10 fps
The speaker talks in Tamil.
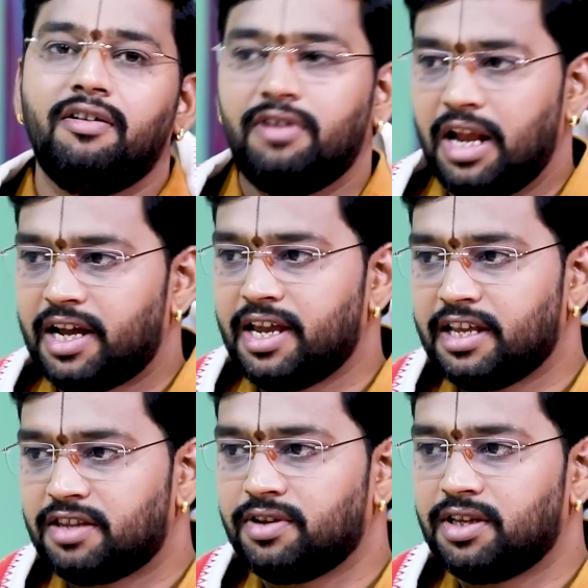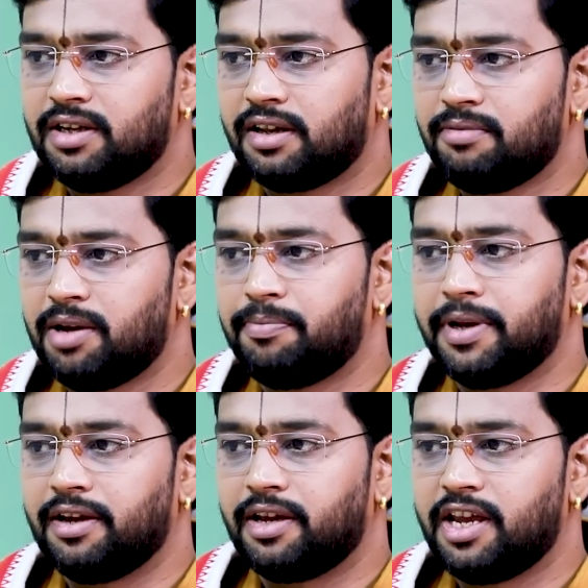விளக்கு ஏற்றுவதுங்கிறது
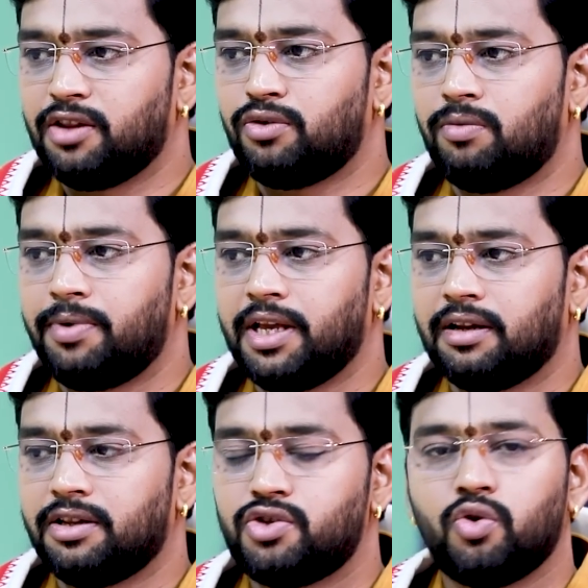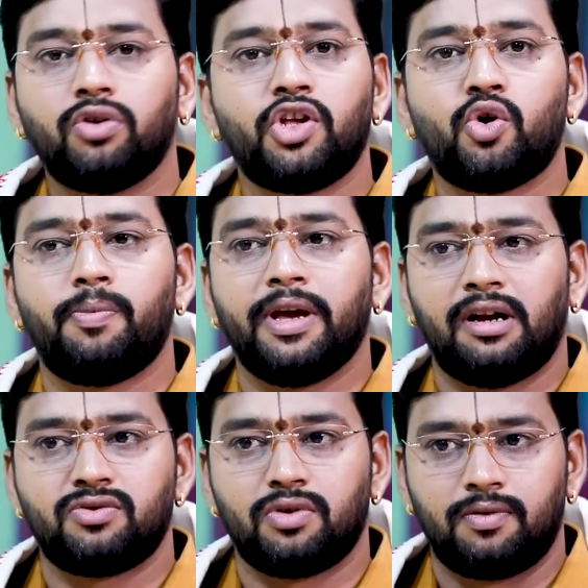மிகப்பெரிய கேத்து அப்படிங்கிறது ஜோதி
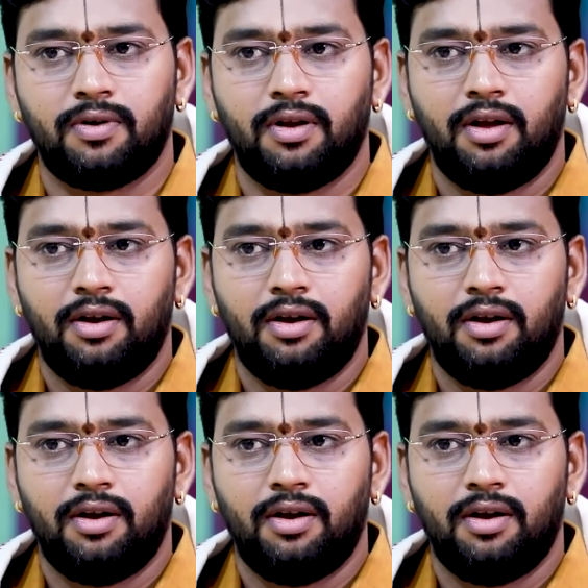ரூபேனான்னு சொல்லுவோம்